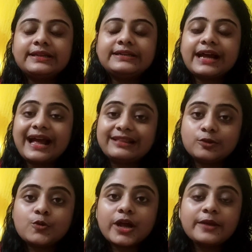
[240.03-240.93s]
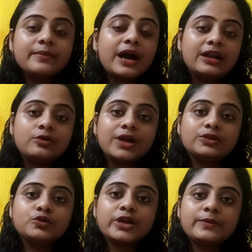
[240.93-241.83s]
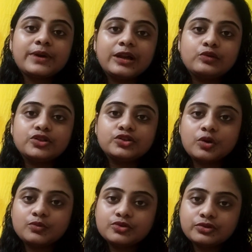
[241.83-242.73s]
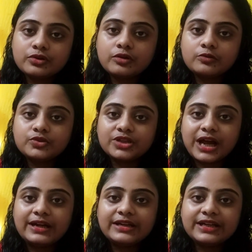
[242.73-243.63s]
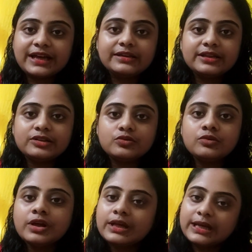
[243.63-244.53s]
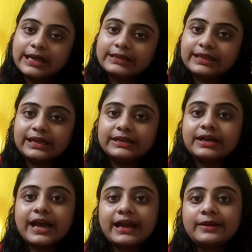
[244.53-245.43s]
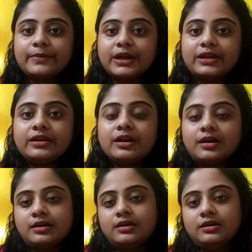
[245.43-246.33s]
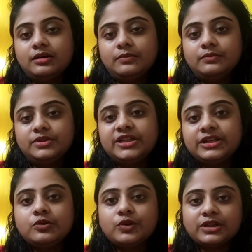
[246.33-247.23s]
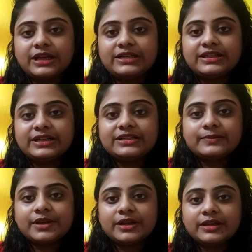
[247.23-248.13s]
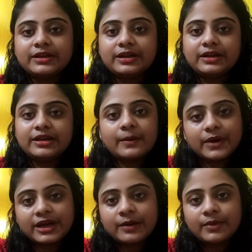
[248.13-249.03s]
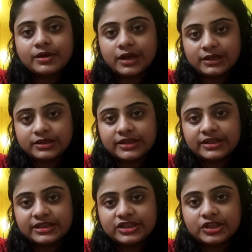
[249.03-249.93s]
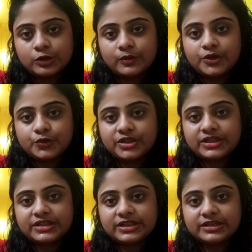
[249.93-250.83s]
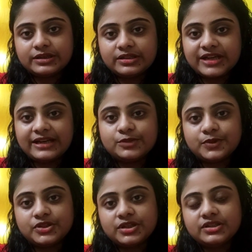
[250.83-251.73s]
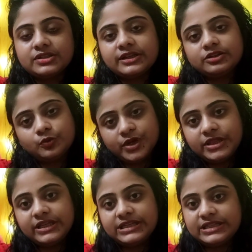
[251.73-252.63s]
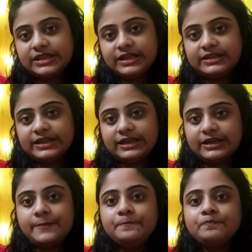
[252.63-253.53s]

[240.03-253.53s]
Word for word: তেলটা এতটাই ভালো এতটাই ভালো যে সমস্ত রকম শান ট্যান কিন্তু এই তেলটা একেবারেই ঠিক করে দেয় ঠিক আছে মানে এটা আমাকে আমার ডাক্তারই দিয়েছিল মানে টুইটিকে যে চাইল্ড স্পেশালিস্ট দেখতে উনি দিয়েছিলেন এই তেলটা